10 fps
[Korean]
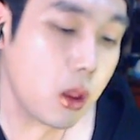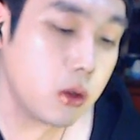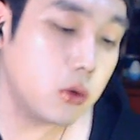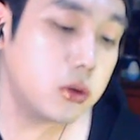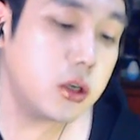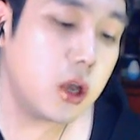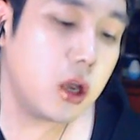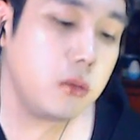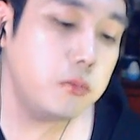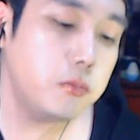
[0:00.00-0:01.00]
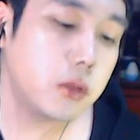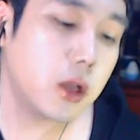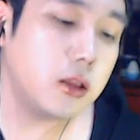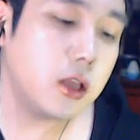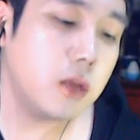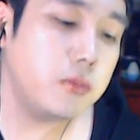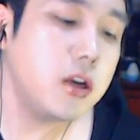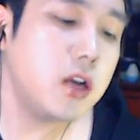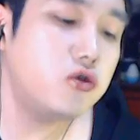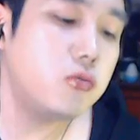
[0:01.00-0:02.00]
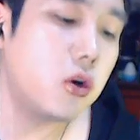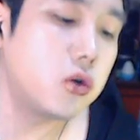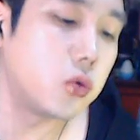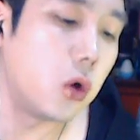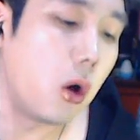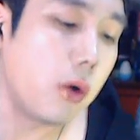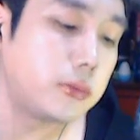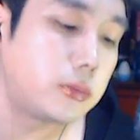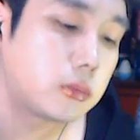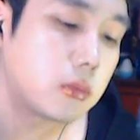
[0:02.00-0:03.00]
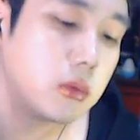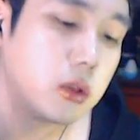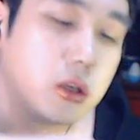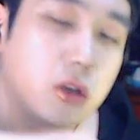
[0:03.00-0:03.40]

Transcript: 여기에 깐따삐야 피카츄 먹어줘. 이게 이제